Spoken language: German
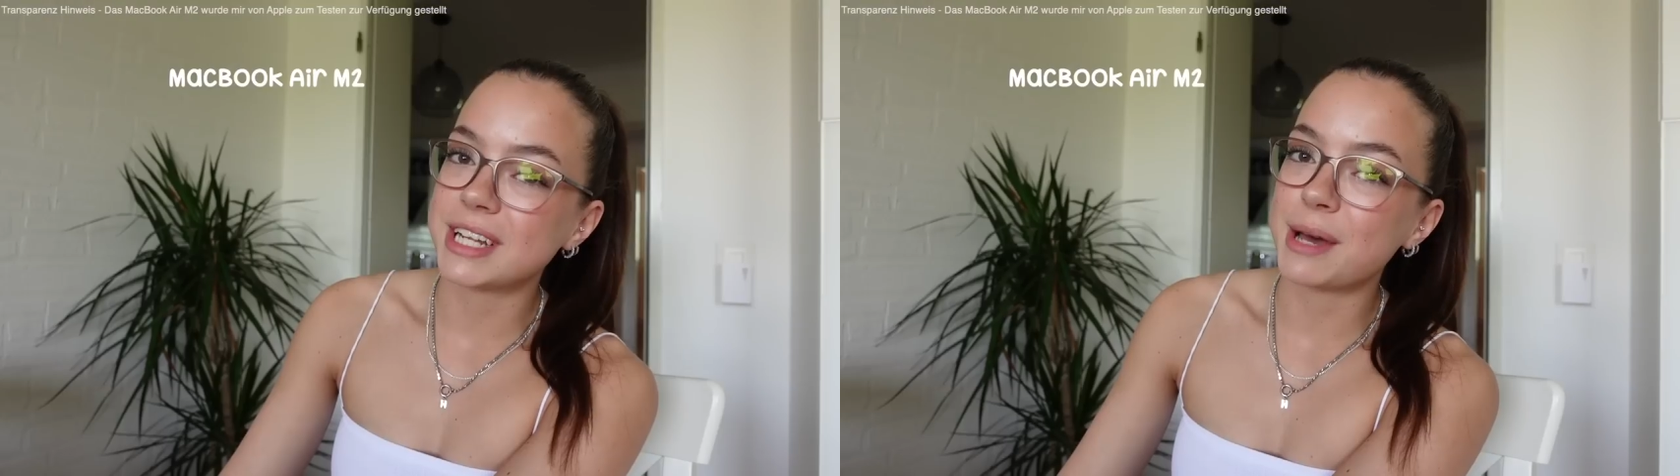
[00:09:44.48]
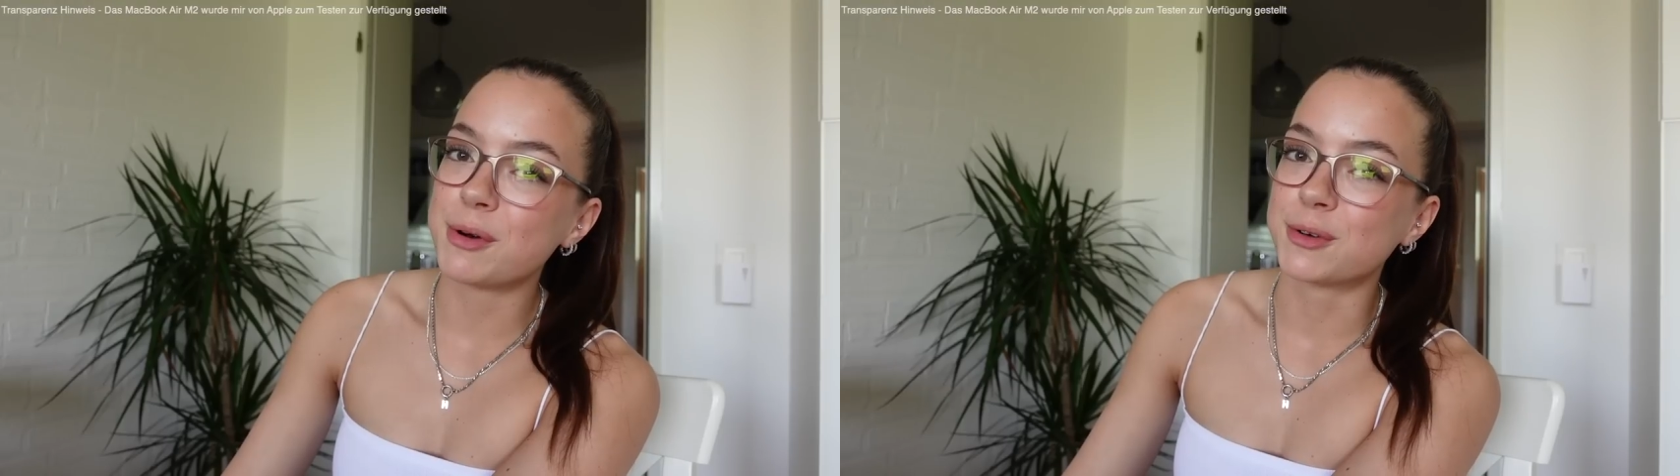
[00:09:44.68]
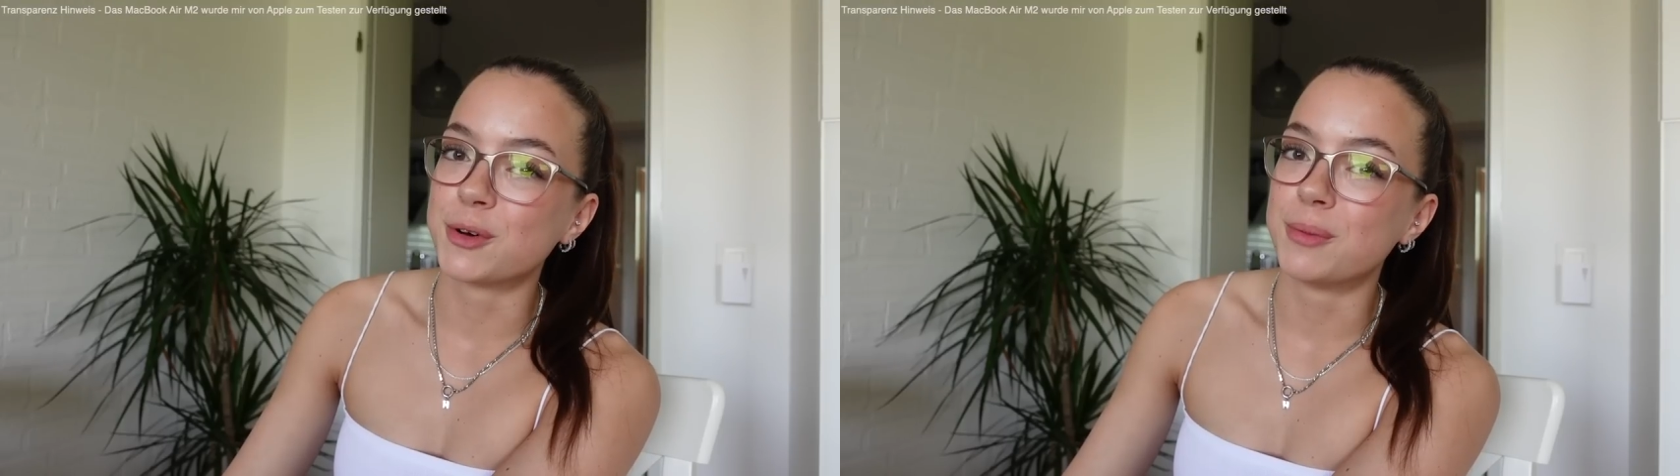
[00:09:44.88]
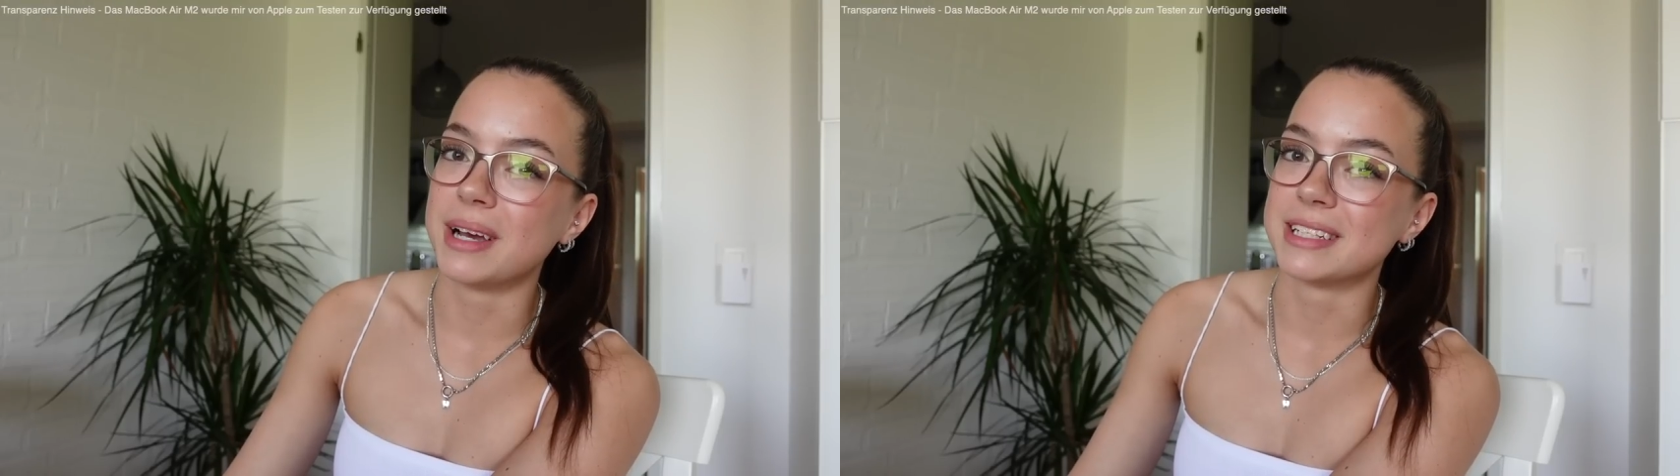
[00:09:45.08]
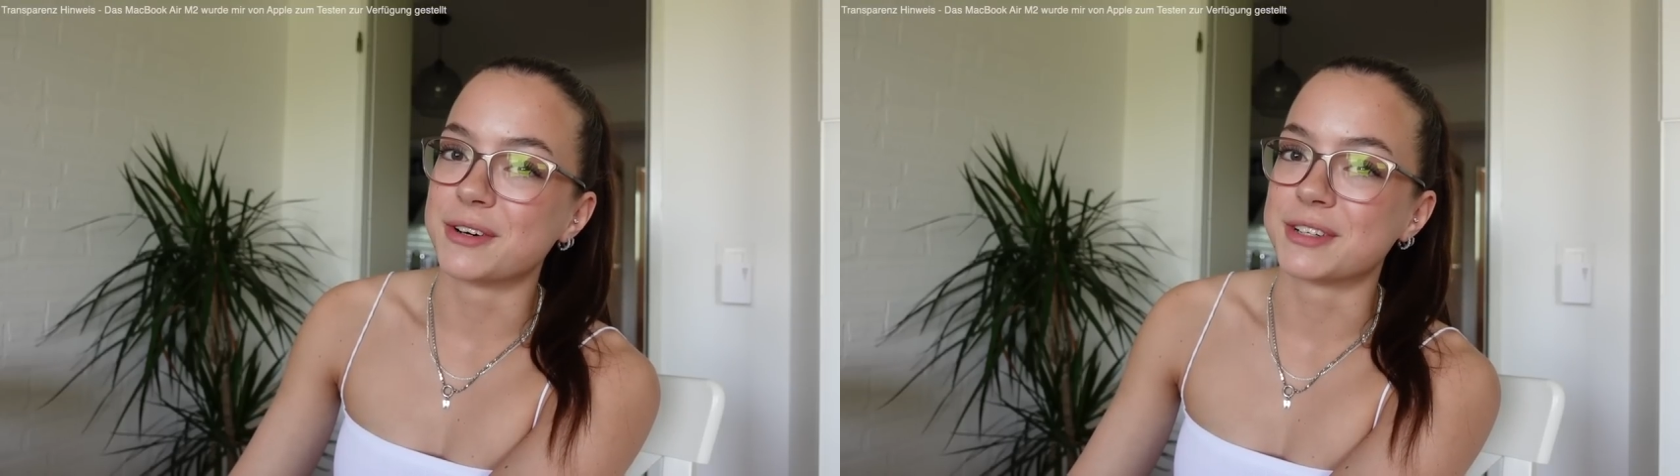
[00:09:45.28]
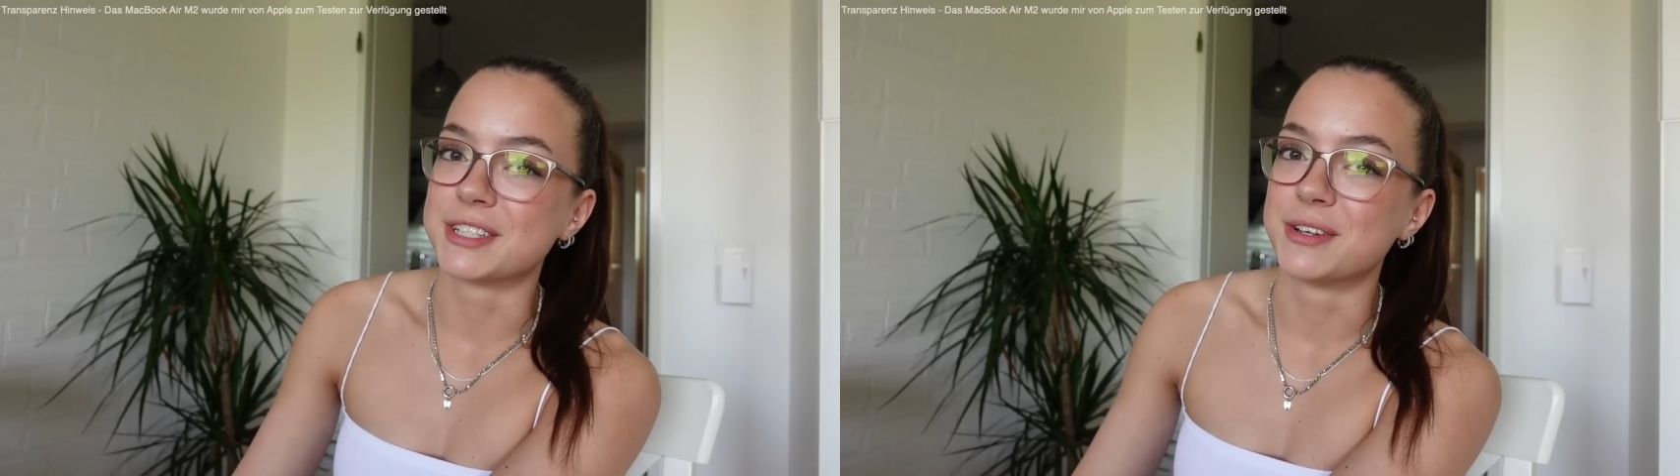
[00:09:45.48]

da im Oktober jetzt auch das